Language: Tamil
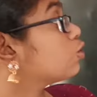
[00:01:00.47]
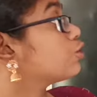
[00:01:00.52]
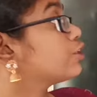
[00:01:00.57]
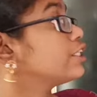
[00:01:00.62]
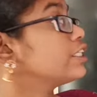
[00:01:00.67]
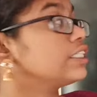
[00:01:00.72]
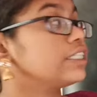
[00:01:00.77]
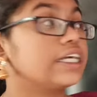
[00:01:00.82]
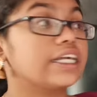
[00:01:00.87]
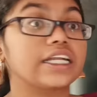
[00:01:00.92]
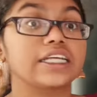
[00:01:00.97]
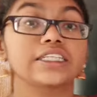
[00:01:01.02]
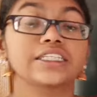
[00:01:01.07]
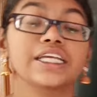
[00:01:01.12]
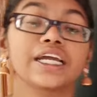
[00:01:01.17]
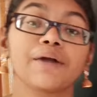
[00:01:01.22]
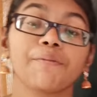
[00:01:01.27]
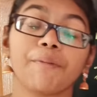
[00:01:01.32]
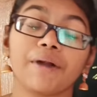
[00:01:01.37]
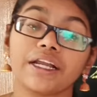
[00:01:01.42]
கொஸ்டின் சென்டென்ஸ்
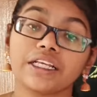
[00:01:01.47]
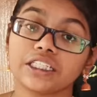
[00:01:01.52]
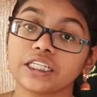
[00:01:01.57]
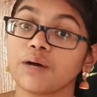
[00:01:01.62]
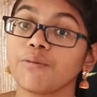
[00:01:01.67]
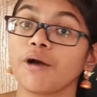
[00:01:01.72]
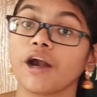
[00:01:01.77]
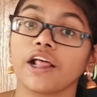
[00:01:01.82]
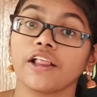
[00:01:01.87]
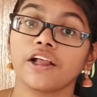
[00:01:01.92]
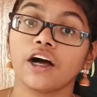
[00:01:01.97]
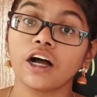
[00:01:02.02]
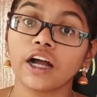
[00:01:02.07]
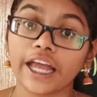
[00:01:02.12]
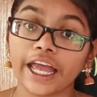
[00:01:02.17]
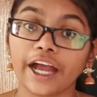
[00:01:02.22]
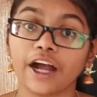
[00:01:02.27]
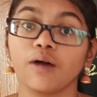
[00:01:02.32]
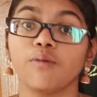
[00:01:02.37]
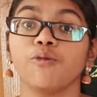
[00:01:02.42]
நீங்கள் படித்தா மட்டும்தான்
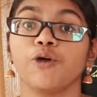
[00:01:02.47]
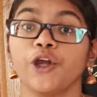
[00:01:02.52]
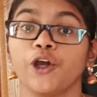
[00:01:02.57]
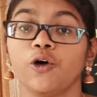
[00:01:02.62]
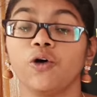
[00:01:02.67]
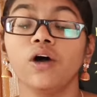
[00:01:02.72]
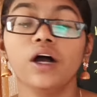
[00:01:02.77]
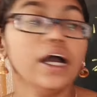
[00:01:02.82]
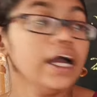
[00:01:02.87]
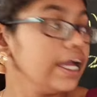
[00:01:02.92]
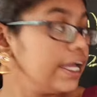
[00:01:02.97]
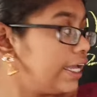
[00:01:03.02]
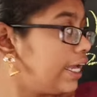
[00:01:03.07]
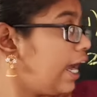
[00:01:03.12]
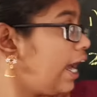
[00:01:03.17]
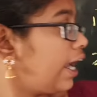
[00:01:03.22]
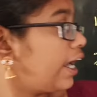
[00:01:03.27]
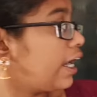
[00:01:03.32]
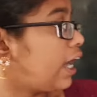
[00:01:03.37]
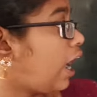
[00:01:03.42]
கேட்க முடியும்
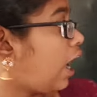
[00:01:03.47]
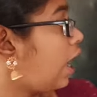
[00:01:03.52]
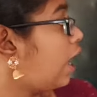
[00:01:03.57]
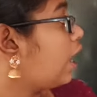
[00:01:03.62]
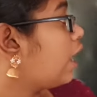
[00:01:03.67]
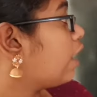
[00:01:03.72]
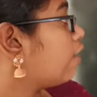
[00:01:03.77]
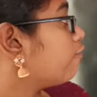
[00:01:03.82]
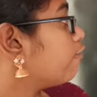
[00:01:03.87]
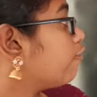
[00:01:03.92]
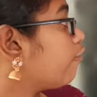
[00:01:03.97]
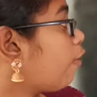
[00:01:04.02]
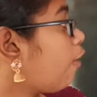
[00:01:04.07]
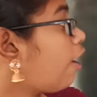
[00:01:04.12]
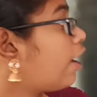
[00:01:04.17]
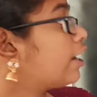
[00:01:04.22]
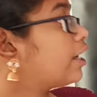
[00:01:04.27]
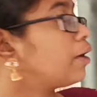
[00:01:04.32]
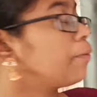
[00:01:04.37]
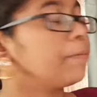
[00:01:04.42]
ஏன்னா
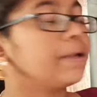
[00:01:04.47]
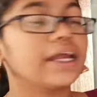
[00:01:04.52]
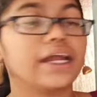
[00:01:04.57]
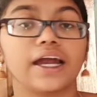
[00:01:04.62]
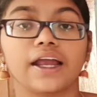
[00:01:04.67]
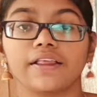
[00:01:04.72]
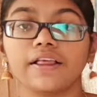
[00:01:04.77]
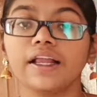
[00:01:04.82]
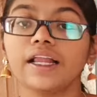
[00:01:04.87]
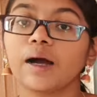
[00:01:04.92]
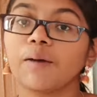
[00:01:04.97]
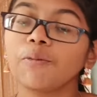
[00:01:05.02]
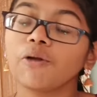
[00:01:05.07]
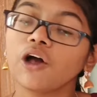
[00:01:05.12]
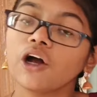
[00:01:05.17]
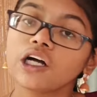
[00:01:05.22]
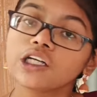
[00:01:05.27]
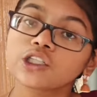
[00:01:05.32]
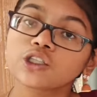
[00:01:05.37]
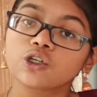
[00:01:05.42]
பாட் அப்படிங்கிறது
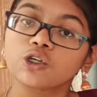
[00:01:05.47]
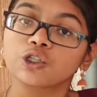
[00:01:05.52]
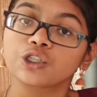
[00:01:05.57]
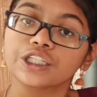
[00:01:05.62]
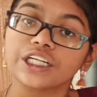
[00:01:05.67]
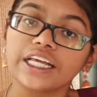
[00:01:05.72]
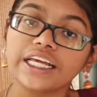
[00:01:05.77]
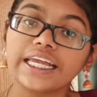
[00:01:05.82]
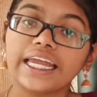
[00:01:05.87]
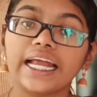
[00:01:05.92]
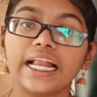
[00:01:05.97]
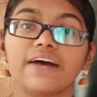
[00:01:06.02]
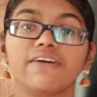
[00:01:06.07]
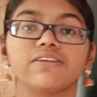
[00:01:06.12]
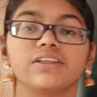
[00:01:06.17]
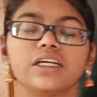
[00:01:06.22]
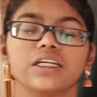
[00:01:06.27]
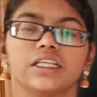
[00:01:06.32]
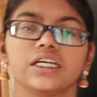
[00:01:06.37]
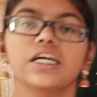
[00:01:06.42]
டபிள்யூஹெச் கொஸ்டின் கீழே
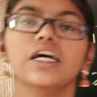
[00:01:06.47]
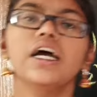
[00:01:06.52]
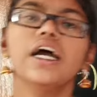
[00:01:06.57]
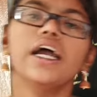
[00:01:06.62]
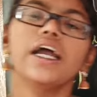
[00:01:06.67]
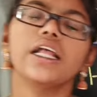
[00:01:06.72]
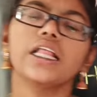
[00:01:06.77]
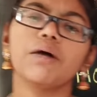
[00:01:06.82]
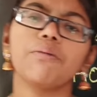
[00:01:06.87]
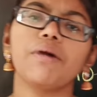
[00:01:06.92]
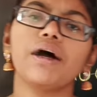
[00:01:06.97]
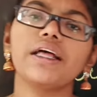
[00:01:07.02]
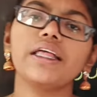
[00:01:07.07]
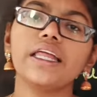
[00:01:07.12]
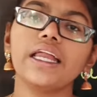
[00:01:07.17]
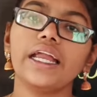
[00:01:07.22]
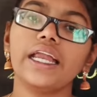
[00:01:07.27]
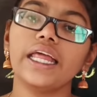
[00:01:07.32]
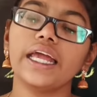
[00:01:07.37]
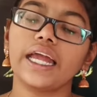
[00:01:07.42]
வந்துடுது இந்த
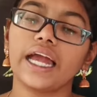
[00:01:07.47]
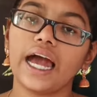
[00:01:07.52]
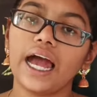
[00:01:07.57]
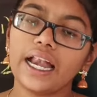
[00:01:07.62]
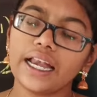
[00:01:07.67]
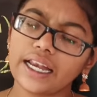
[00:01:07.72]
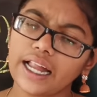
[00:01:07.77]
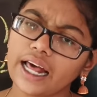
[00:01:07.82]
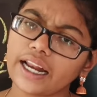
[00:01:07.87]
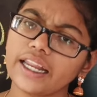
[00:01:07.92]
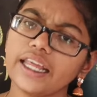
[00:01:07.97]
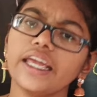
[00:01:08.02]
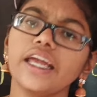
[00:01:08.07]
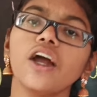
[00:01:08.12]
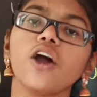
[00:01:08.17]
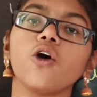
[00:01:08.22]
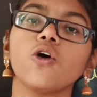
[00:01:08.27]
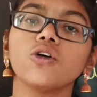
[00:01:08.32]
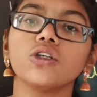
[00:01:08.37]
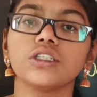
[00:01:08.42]
மாதிரி நீங்கள் நிறைய
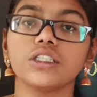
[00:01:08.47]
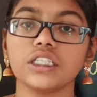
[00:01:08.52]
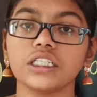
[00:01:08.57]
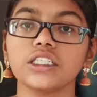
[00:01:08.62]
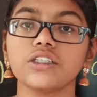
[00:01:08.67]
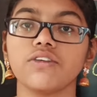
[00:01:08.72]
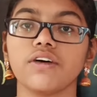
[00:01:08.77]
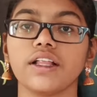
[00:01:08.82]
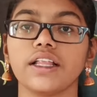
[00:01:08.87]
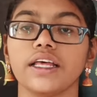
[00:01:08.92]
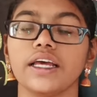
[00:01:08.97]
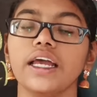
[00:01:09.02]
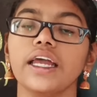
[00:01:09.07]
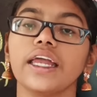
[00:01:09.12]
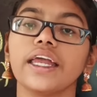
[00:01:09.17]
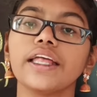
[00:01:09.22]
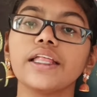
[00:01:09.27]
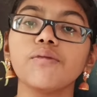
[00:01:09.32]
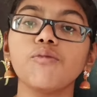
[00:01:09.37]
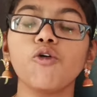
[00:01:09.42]
கொஸ்டின்ஸ் வந்து
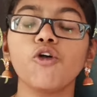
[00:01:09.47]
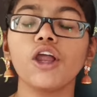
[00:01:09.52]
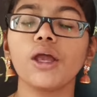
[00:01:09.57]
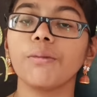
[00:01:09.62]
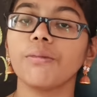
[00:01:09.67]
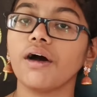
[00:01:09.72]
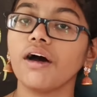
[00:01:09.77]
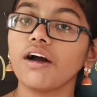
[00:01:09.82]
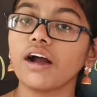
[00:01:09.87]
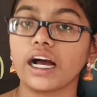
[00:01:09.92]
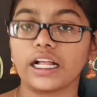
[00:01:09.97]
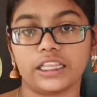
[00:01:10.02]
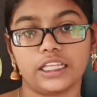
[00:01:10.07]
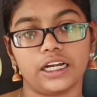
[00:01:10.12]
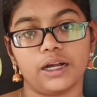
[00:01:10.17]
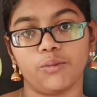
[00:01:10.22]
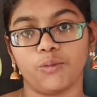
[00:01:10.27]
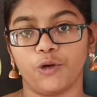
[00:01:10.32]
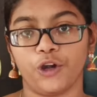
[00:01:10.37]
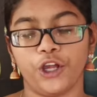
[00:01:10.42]
இது மூலிமா
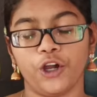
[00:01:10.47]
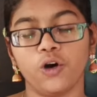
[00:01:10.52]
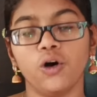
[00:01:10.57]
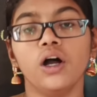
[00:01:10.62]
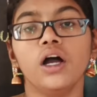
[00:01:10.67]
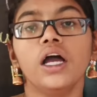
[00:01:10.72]
கற்றுக்க முடியும்